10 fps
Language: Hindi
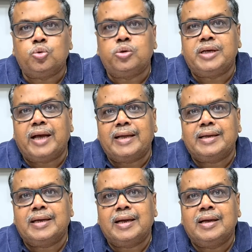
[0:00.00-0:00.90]
दूरी
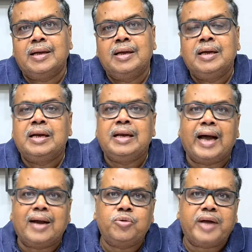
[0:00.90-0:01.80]
आई है
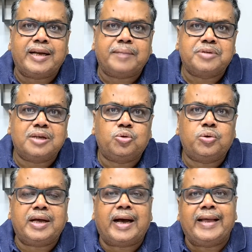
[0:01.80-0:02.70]
लालू यादव से
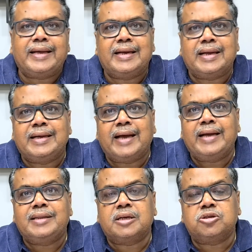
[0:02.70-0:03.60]
दूरी आई कि नहीं
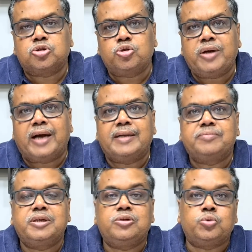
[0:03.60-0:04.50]
आई तेजस्वी यादव
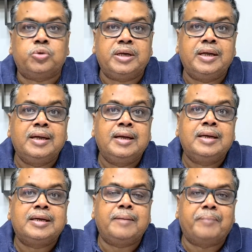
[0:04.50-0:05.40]
से दूरी
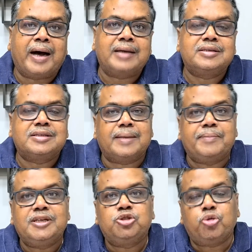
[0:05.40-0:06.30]
की बात
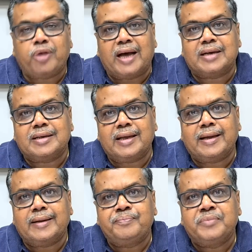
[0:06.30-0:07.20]
सभी स्वीकारते
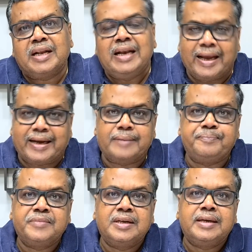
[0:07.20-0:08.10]
हैं लेकिन
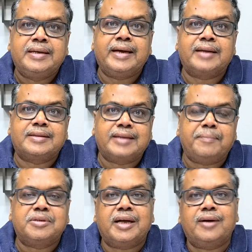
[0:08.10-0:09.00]
यह
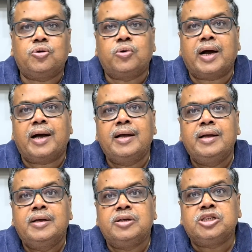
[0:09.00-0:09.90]
तब तय होगा
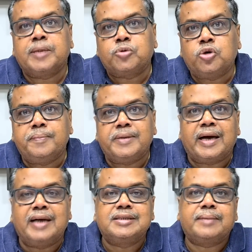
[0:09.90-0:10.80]
जब कोई
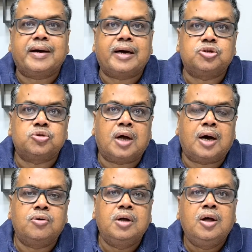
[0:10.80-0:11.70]
विधानसभा का
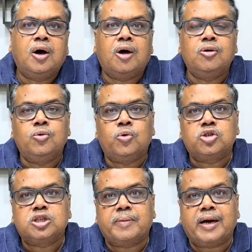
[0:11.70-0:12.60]
चुनाव और
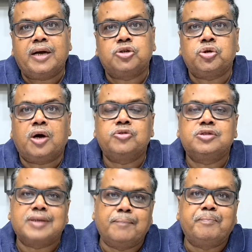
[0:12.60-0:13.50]
लोकसभा का चुनाव
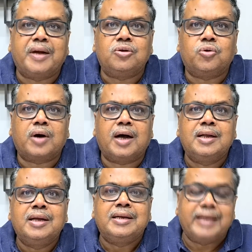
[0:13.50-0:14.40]
संपन्न होगा
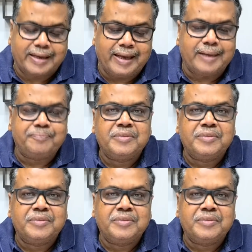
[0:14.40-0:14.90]
देखिए